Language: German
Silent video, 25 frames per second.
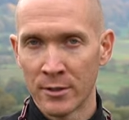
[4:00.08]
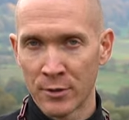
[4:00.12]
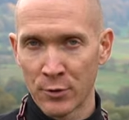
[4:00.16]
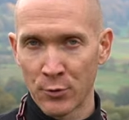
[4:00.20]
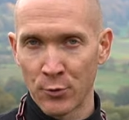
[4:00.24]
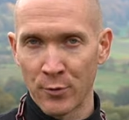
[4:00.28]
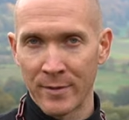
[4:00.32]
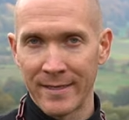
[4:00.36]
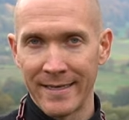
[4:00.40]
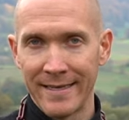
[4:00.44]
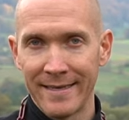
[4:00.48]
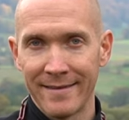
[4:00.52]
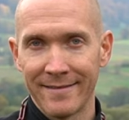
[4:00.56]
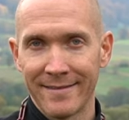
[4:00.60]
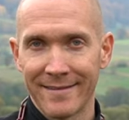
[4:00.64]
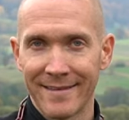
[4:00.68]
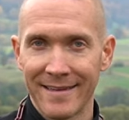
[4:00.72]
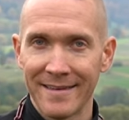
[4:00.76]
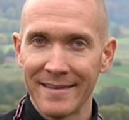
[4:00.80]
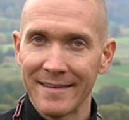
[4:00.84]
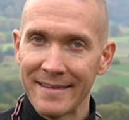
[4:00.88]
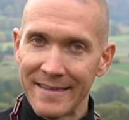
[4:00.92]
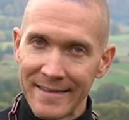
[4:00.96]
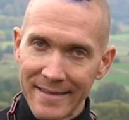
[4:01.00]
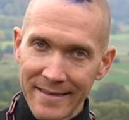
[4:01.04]
zu gehen.
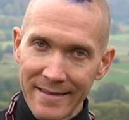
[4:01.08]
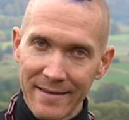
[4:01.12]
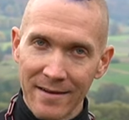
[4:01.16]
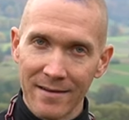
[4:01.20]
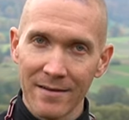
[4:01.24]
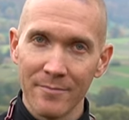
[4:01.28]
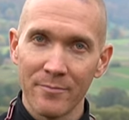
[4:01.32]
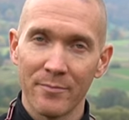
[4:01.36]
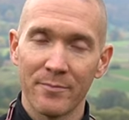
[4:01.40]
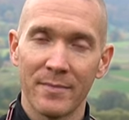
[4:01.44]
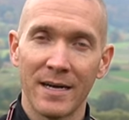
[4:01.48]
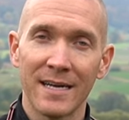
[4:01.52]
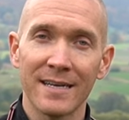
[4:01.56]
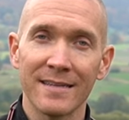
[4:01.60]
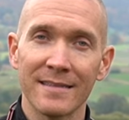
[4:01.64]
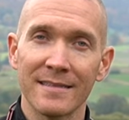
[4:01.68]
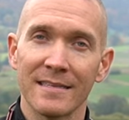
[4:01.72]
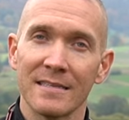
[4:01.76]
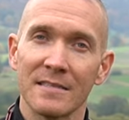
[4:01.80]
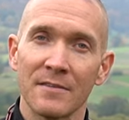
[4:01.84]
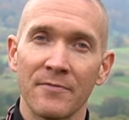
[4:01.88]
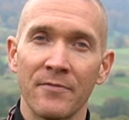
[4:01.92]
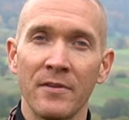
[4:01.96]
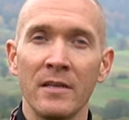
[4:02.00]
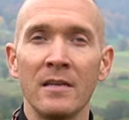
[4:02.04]
Denn hier machen
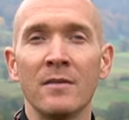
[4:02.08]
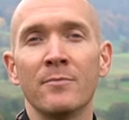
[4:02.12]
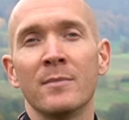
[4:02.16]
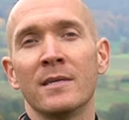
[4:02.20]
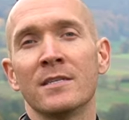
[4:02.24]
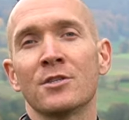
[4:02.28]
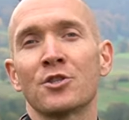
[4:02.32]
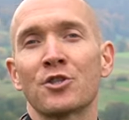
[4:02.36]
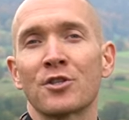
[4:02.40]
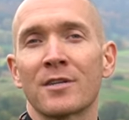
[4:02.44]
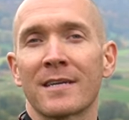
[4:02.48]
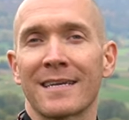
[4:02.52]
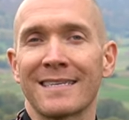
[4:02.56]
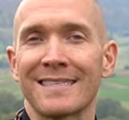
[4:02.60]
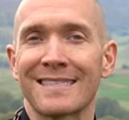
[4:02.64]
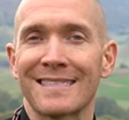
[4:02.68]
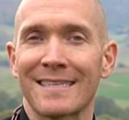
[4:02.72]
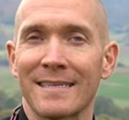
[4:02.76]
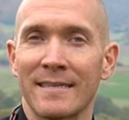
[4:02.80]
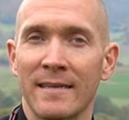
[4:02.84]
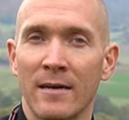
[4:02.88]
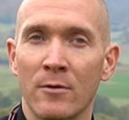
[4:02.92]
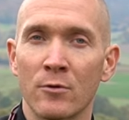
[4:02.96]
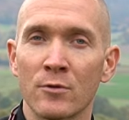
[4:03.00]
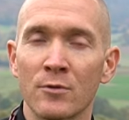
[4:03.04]
das viele Menschen ganz
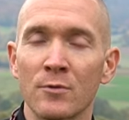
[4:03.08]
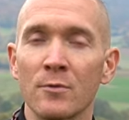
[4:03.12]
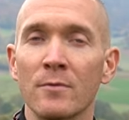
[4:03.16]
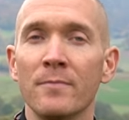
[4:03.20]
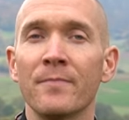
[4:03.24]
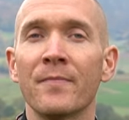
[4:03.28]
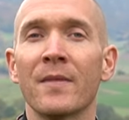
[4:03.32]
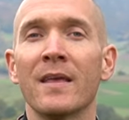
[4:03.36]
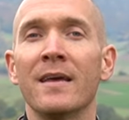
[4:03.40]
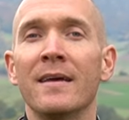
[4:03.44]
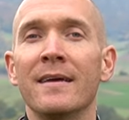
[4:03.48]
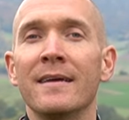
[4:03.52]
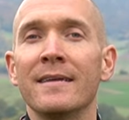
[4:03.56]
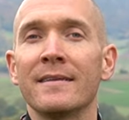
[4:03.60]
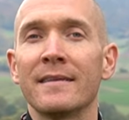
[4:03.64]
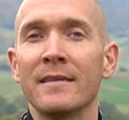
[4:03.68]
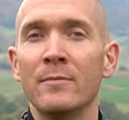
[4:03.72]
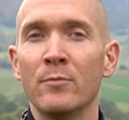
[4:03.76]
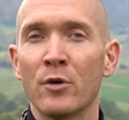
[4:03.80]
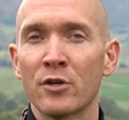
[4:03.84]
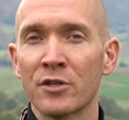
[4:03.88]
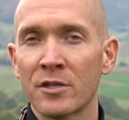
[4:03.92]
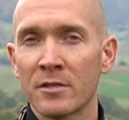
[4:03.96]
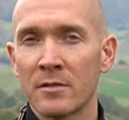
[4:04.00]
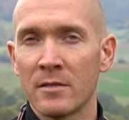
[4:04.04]
genauso. Die
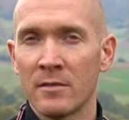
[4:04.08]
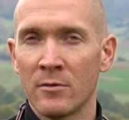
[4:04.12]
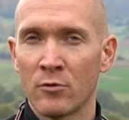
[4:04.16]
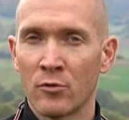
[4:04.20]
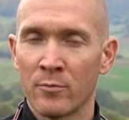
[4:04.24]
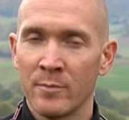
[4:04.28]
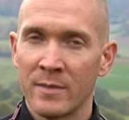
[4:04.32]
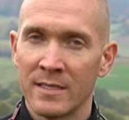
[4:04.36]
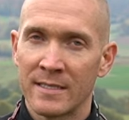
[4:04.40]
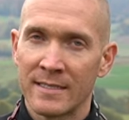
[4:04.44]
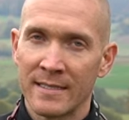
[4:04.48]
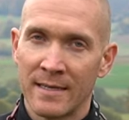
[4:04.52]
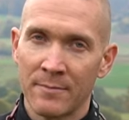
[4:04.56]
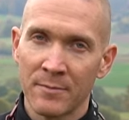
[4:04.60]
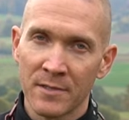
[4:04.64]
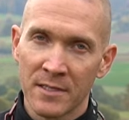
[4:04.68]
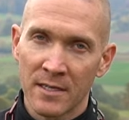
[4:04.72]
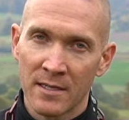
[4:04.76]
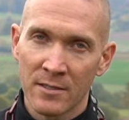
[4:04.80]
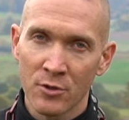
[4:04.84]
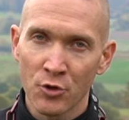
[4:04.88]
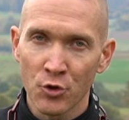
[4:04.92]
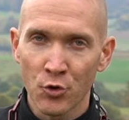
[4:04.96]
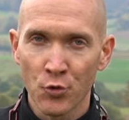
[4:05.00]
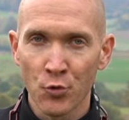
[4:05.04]
möchten den Hund mit
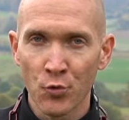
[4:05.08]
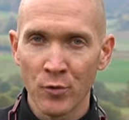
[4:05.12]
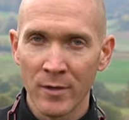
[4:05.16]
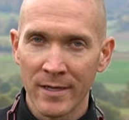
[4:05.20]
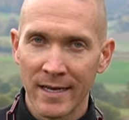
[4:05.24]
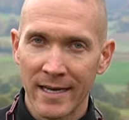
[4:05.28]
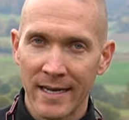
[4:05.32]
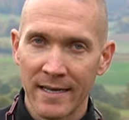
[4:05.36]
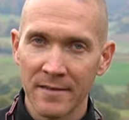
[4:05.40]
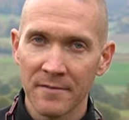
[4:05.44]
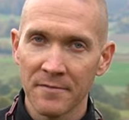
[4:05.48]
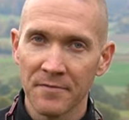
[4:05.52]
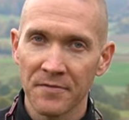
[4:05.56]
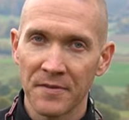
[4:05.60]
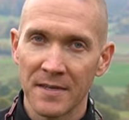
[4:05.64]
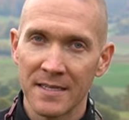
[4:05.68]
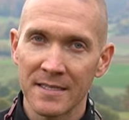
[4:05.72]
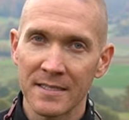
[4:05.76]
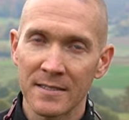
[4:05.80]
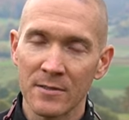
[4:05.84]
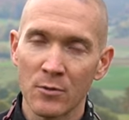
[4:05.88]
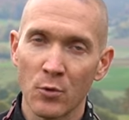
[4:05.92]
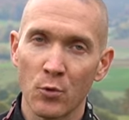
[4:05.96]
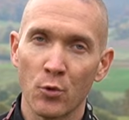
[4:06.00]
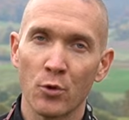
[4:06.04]
Samthandschuhen
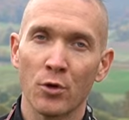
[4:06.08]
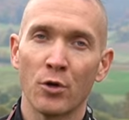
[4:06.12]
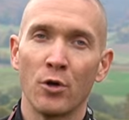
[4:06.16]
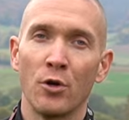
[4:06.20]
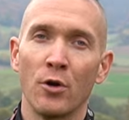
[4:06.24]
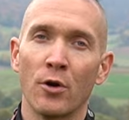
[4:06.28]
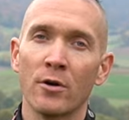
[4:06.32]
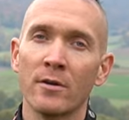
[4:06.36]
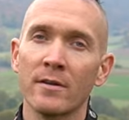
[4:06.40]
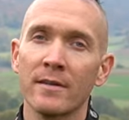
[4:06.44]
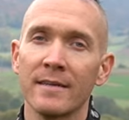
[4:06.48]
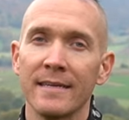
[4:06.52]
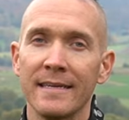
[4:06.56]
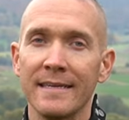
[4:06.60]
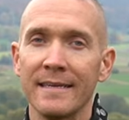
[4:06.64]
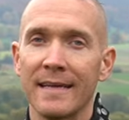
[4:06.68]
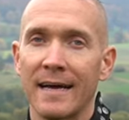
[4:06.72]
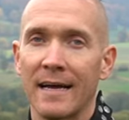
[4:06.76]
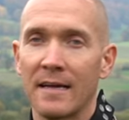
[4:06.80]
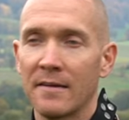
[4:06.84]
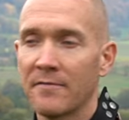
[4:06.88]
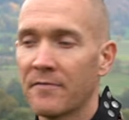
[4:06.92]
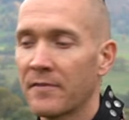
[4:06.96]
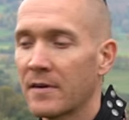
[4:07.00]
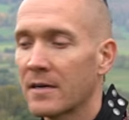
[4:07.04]
anfassen und locken ihn
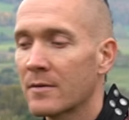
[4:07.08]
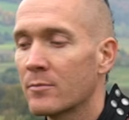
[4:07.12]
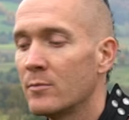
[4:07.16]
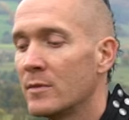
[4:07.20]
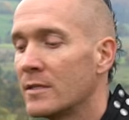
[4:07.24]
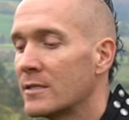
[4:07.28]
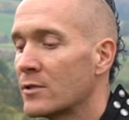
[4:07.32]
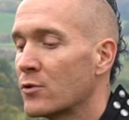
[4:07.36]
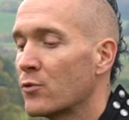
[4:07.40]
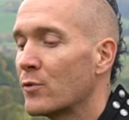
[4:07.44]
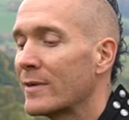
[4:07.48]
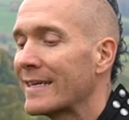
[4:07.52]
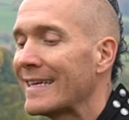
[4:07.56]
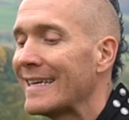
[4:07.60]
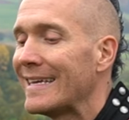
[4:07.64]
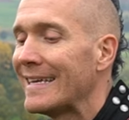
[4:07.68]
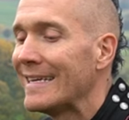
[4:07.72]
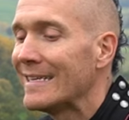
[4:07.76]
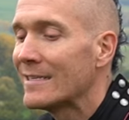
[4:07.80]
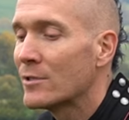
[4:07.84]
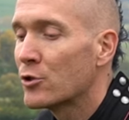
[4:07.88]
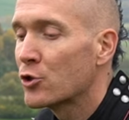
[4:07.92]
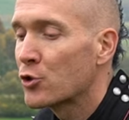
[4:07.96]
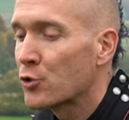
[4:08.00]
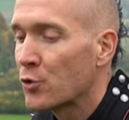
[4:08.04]
einfach mit so
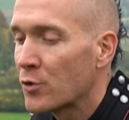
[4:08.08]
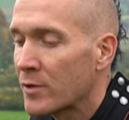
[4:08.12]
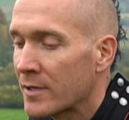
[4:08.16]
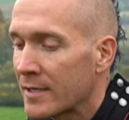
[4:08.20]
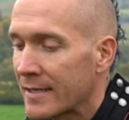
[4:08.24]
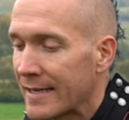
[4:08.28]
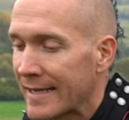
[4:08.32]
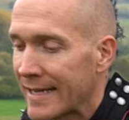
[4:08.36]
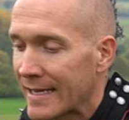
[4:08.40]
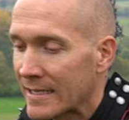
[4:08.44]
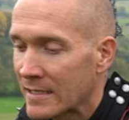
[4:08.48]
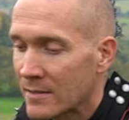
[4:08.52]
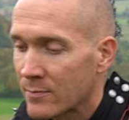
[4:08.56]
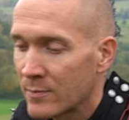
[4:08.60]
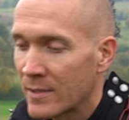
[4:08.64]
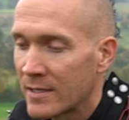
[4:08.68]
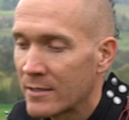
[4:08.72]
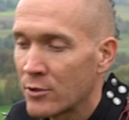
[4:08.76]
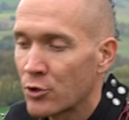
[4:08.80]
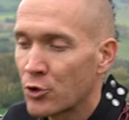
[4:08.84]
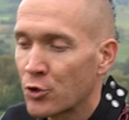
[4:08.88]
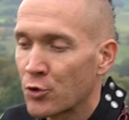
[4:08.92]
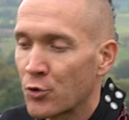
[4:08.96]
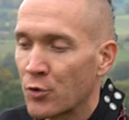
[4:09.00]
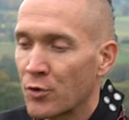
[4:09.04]
Käsestückchen erstmal
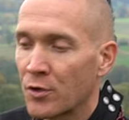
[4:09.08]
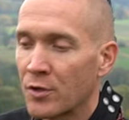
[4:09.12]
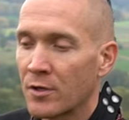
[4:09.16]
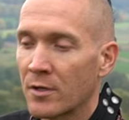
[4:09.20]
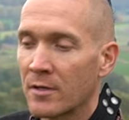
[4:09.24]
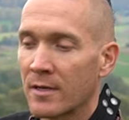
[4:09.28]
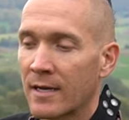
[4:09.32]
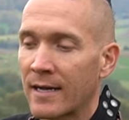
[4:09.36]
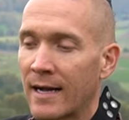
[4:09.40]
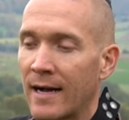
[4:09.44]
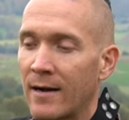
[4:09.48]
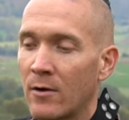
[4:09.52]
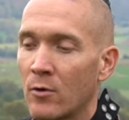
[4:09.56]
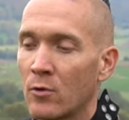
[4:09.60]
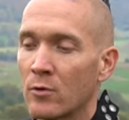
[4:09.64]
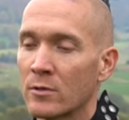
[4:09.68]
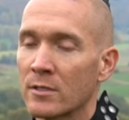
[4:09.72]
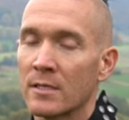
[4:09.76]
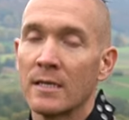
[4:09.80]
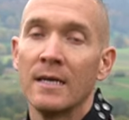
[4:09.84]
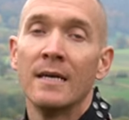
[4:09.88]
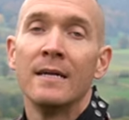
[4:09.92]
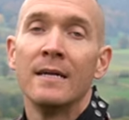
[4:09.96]
ein Stückchen raus,